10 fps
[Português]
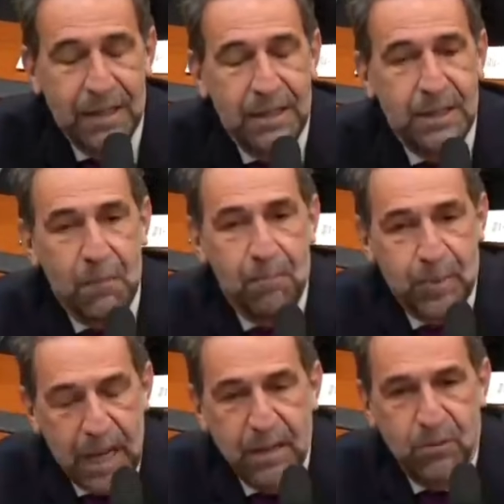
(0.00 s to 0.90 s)
Então,
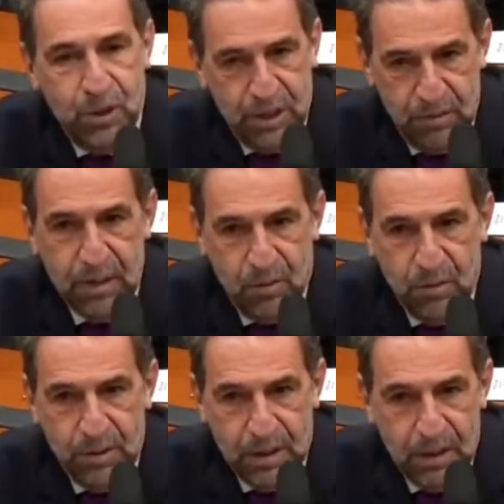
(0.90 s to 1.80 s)
tem o dinheiro na
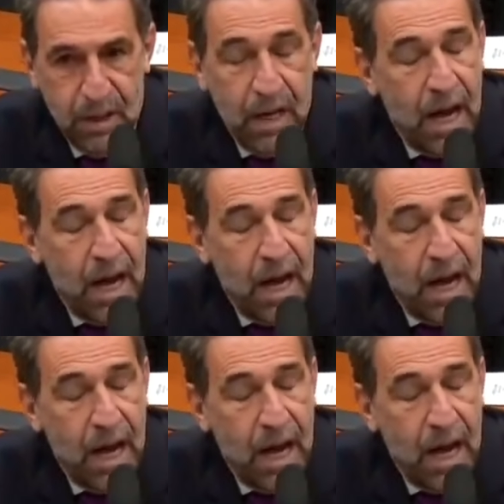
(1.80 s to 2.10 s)
conta.